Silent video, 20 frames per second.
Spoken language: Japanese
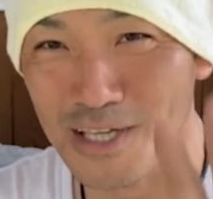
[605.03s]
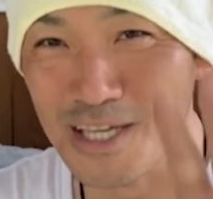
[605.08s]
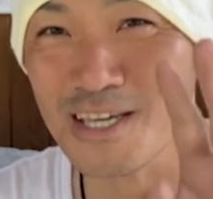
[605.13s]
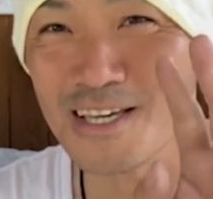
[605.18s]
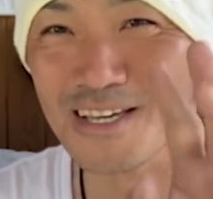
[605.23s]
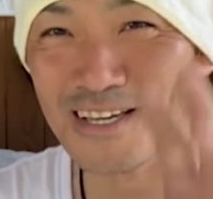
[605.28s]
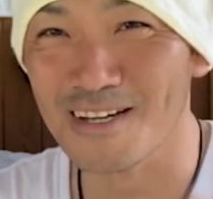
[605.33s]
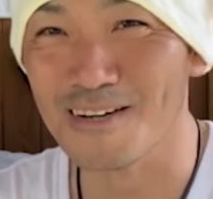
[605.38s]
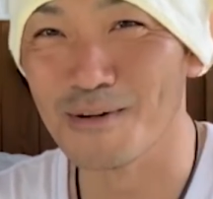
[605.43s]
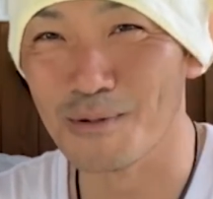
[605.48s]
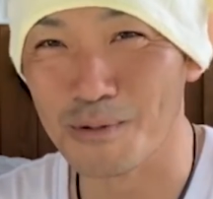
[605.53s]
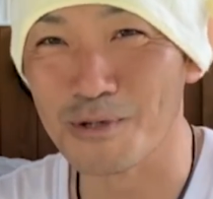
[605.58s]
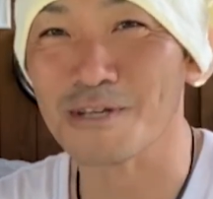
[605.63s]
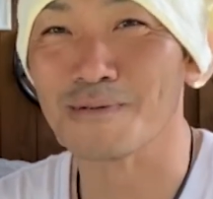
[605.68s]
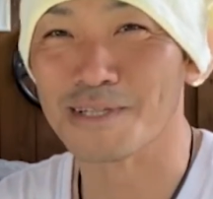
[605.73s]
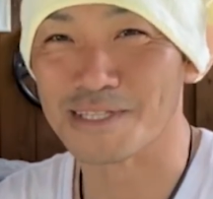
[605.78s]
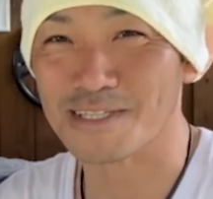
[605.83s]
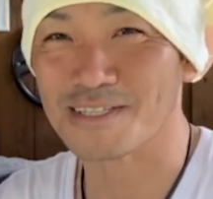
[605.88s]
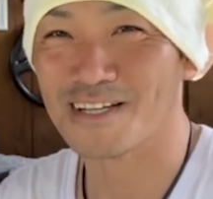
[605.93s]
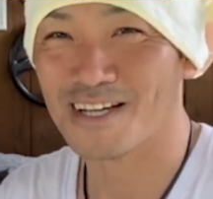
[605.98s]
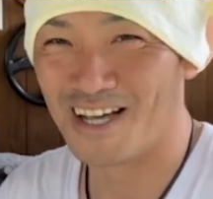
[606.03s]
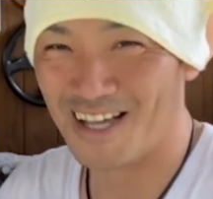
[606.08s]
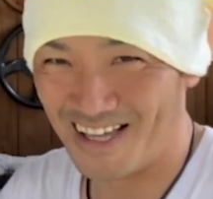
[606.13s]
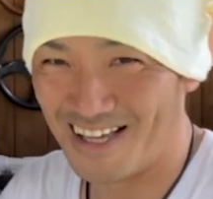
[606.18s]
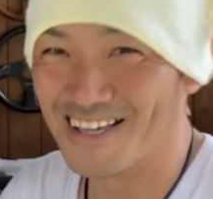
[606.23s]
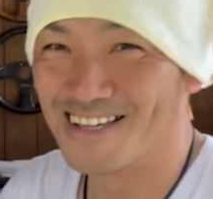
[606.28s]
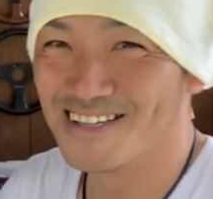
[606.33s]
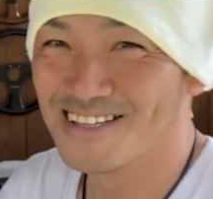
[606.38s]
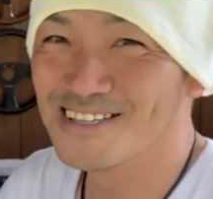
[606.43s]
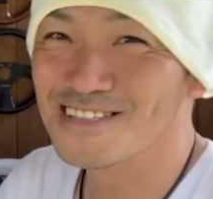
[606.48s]
に送ります。は
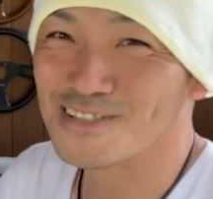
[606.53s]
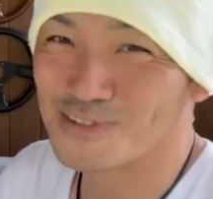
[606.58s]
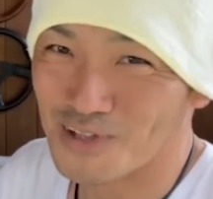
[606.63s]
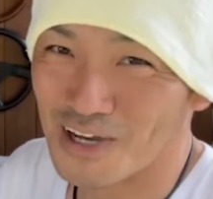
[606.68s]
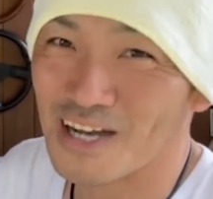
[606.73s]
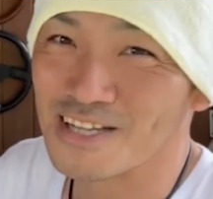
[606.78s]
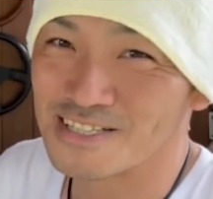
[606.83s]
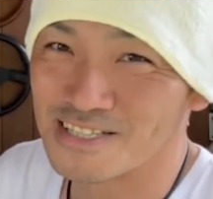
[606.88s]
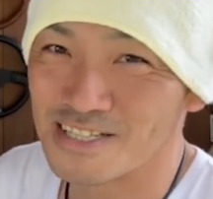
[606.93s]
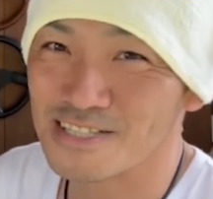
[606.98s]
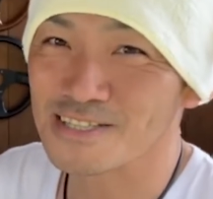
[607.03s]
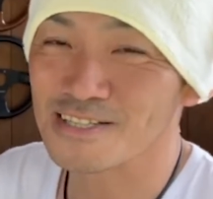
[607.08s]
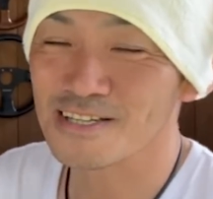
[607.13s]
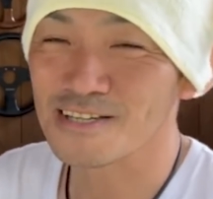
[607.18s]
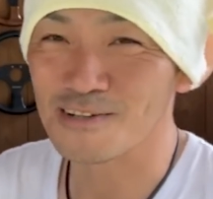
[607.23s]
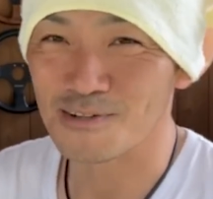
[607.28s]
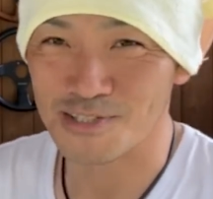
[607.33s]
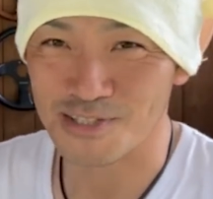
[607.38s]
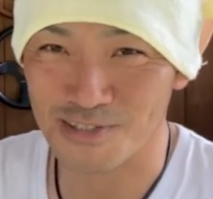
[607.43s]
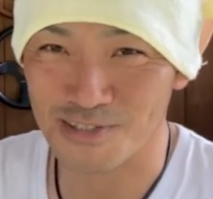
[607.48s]
い。そんな感じです。よろ